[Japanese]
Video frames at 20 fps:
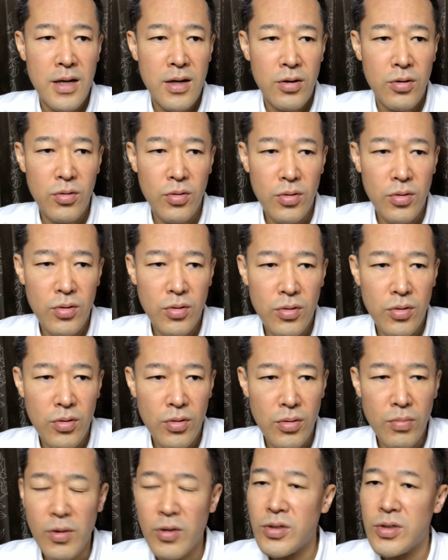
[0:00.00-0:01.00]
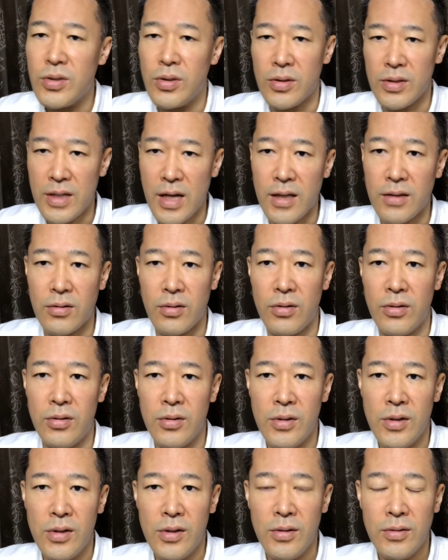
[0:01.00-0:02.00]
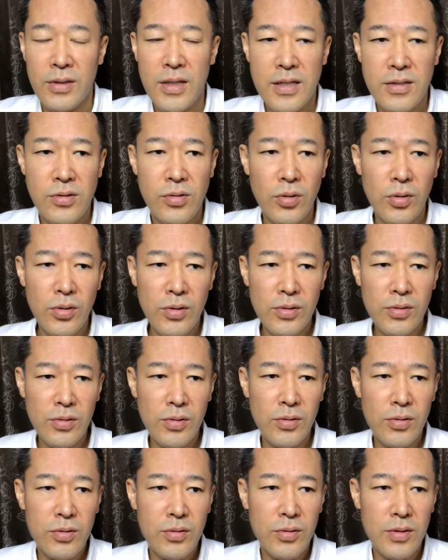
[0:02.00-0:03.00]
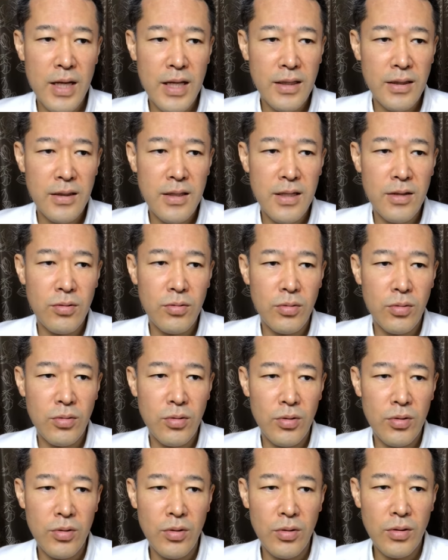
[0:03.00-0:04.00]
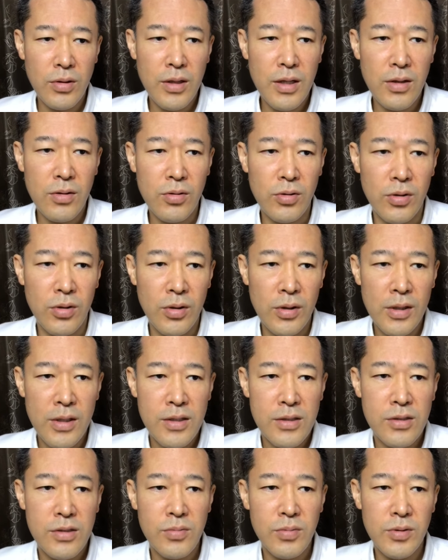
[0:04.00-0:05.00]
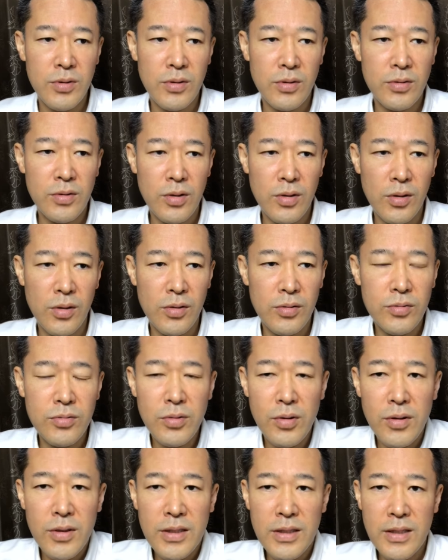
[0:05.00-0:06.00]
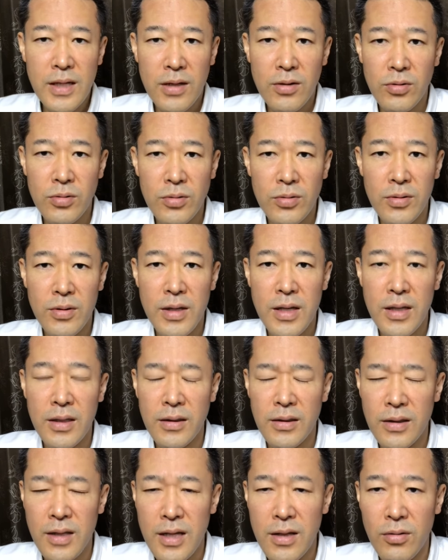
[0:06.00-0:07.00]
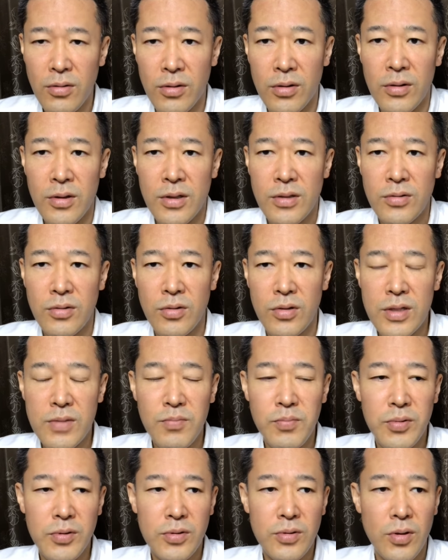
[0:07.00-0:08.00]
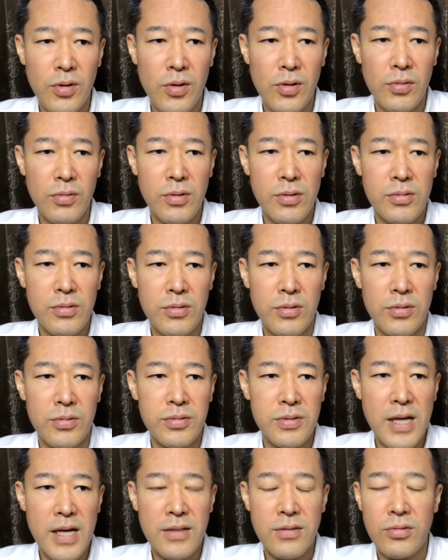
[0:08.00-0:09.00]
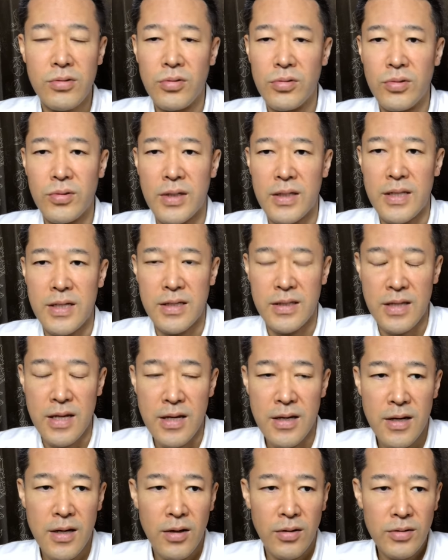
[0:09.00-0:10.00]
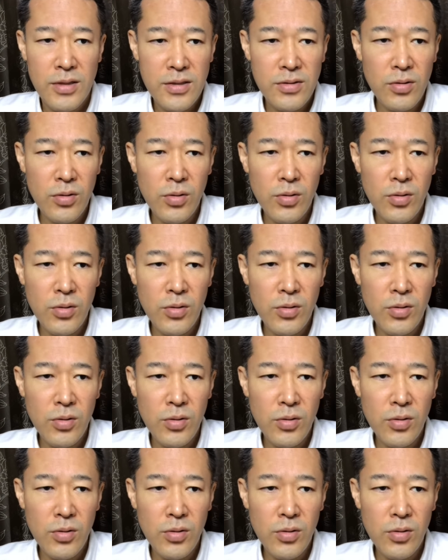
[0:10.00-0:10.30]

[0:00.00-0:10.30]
こう面白いなとでそういうのをこうやっていくことによってこう自分のその動いたことでのそのインプット量をこう増やすことができてでそ